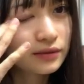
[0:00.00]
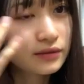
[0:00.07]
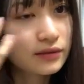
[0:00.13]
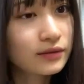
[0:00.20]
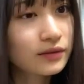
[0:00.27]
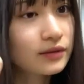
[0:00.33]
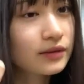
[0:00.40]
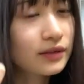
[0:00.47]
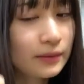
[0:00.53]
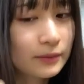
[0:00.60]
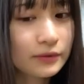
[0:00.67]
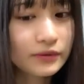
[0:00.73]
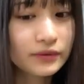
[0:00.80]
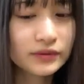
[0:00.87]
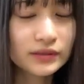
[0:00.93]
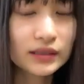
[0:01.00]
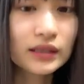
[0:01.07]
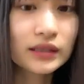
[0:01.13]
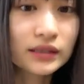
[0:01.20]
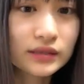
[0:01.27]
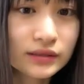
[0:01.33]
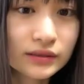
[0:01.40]
そういうねものをしたん
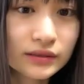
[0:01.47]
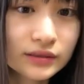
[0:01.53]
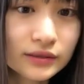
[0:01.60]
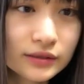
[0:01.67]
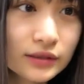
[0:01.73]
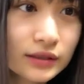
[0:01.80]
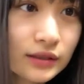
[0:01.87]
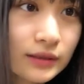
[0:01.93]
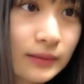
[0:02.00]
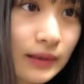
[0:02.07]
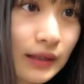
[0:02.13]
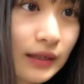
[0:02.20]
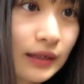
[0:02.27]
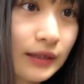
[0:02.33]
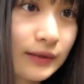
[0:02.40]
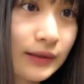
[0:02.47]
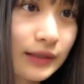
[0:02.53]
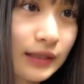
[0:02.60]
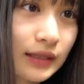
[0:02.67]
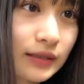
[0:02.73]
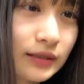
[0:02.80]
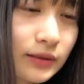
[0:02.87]
ですよあれは
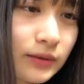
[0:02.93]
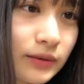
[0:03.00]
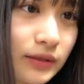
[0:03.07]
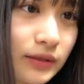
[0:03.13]
などう